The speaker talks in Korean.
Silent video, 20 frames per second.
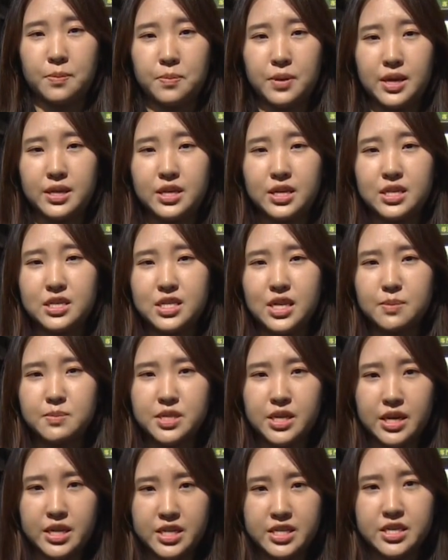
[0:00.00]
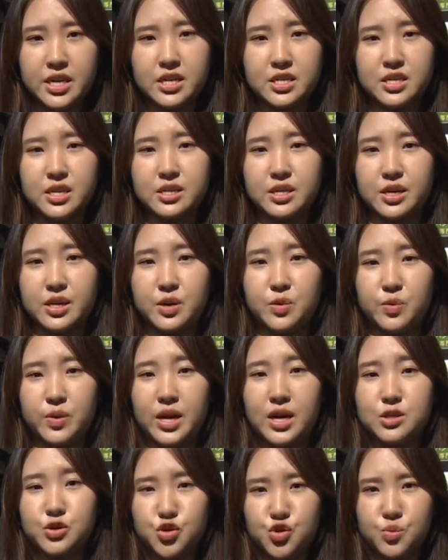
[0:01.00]
앞에는 참사 희생자들을
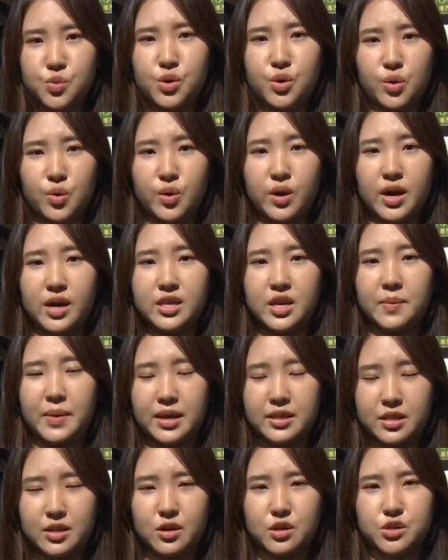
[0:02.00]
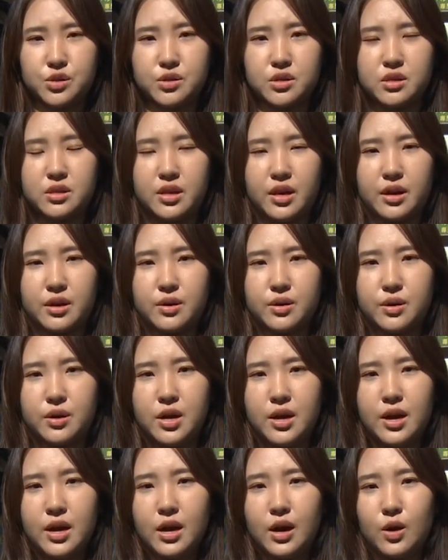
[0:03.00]
위한 추모 공간이 만들어졌는데요.
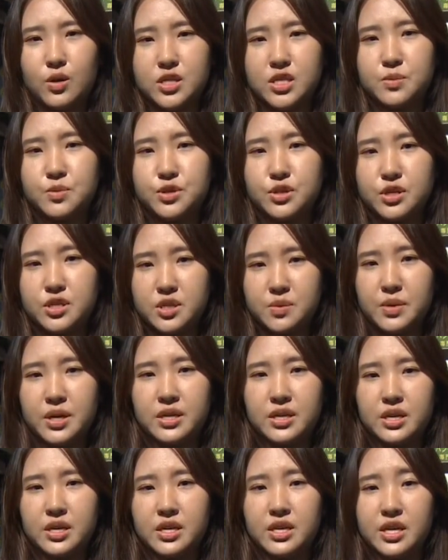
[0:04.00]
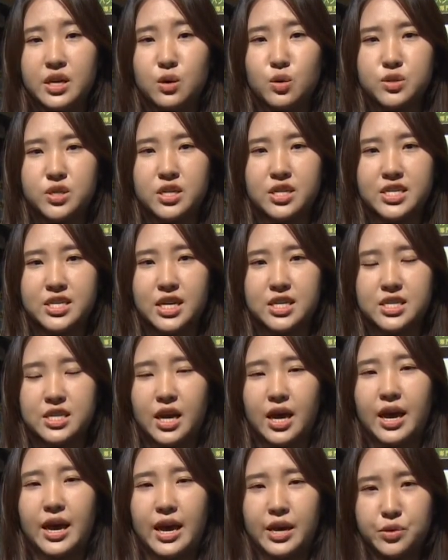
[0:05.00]
어제부터 시민들은 이곳을
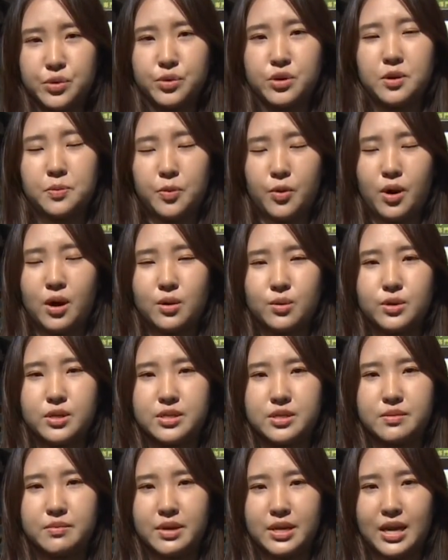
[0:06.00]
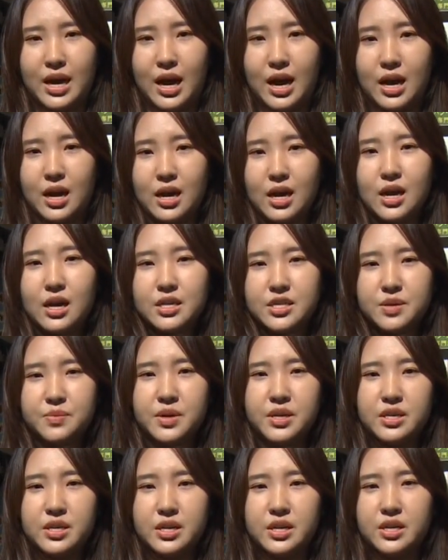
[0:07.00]
찾아 애도를 표하고 있습니다.
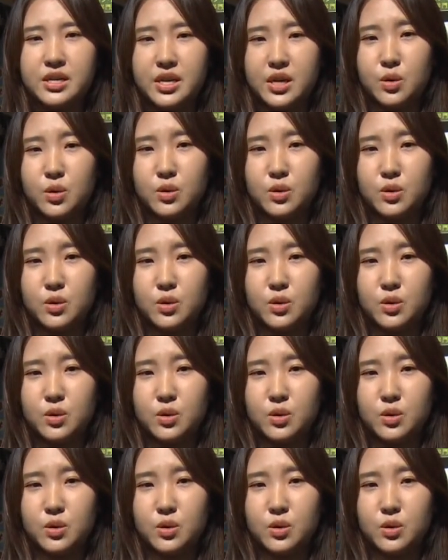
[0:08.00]
시민들은